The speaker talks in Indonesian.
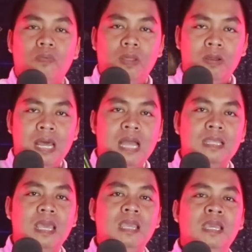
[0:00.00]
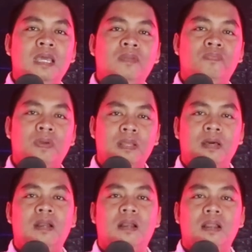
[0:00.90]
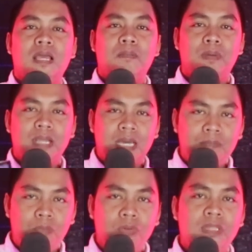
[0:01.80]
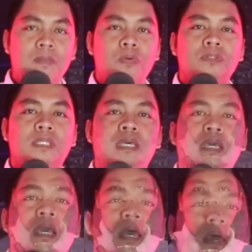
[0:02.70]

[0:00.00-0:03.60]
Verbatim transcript: Wilona hanya ingin Vero ya berikan bukti-bukti